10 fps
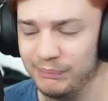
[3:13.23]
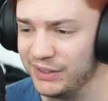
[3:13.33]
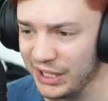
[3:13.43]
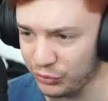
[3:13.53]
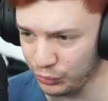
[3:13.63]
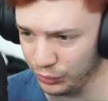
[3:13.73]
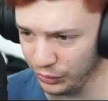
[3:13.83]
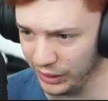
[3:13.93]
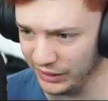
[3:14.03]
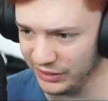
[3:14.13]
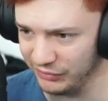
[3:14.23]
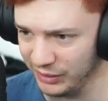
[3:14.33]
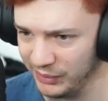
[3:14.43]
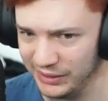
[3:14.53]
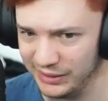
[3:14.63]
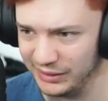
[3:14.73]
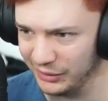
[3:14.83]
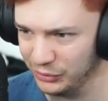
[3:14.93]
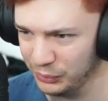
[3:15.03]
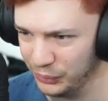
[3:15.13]
c'è scuro, eh? c'è veramente
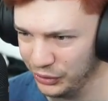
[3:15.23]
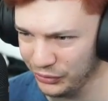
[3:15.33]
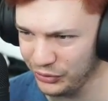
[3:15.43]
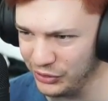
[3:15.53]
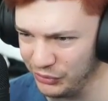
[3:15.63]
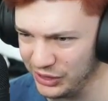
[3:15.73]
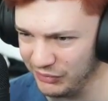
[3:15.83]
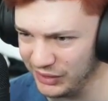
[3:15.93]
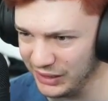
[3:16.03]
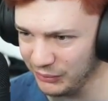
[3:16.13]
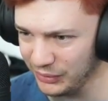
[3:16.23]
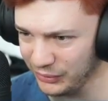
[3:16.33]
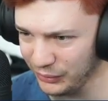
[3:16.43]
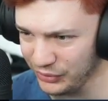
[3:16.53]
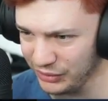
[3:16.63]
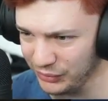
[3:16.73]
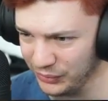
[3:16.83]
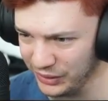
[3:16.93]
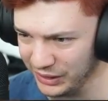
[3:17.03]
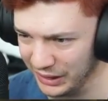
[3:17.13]
tanto buio, non so se riuscite a vedere qualcosa
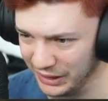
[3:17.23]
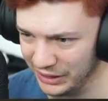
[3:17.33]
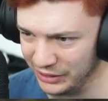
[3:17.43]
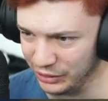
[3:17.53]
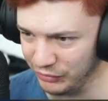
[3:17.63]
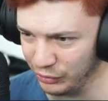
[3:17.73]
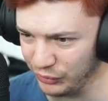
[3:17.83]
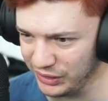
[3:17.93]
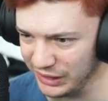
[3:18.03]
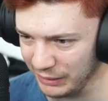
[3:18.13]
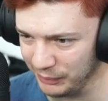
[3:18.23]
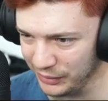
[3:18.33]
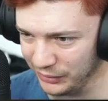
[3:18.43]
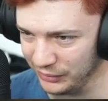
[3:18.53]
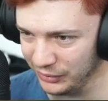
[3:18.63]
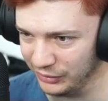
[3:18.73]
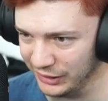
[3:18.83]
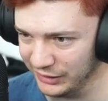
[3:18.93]
voi. Io vedo fatica, però la